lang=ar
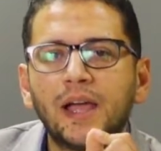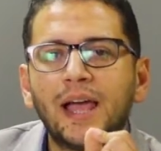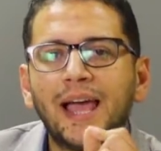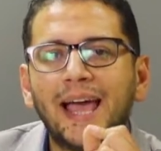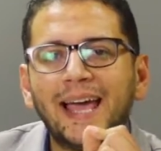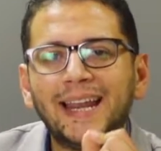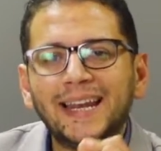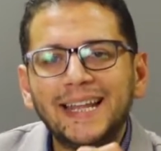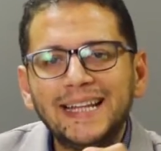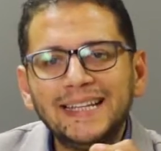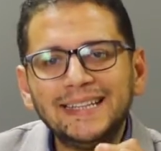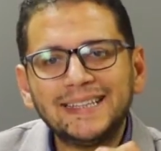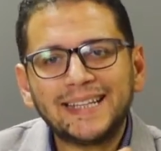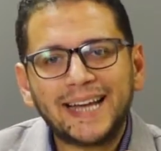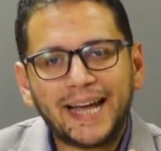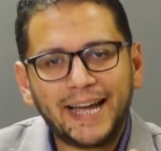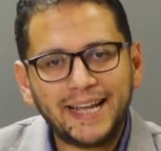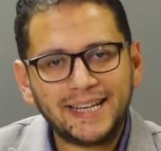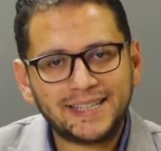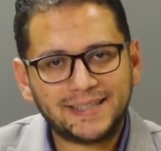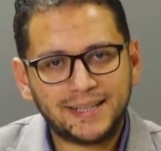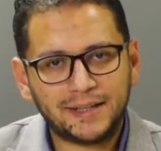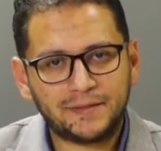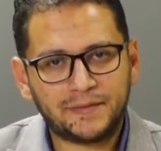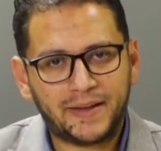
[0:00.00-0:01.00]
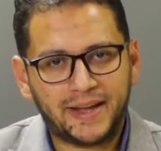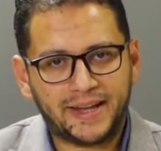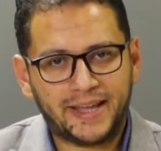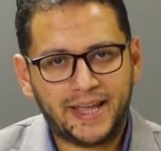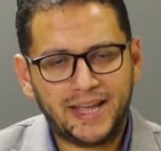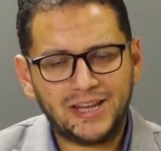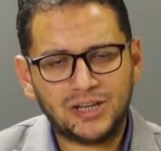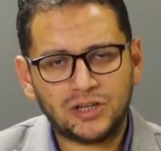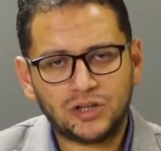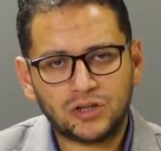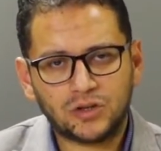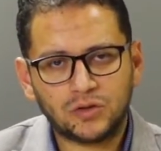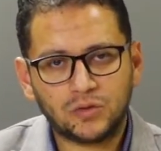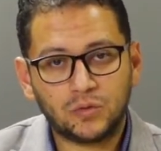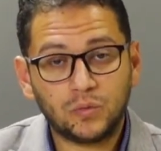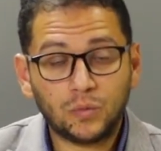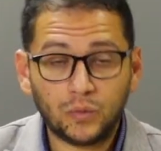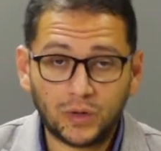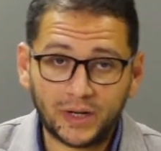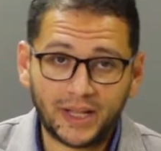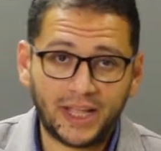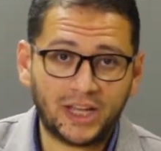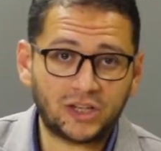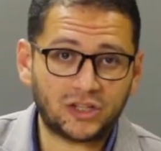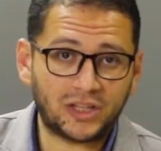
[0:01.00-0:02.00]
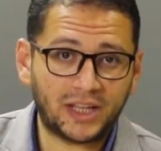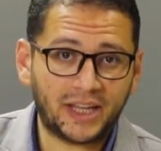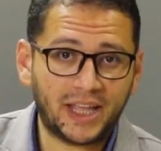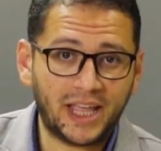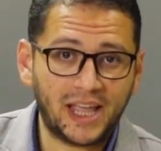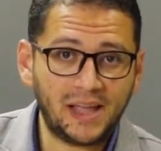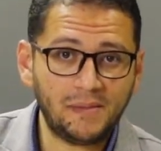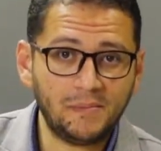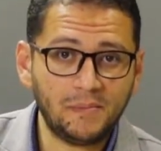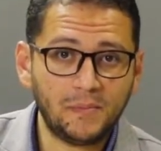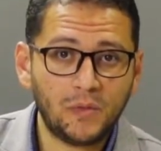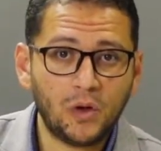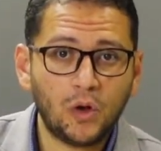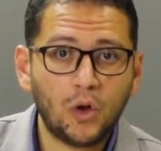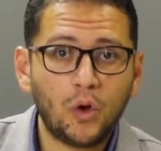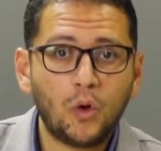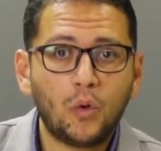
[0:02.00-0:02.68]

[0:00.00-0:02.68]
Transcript: هل انت عايز تدفع كاش والكاش ده كام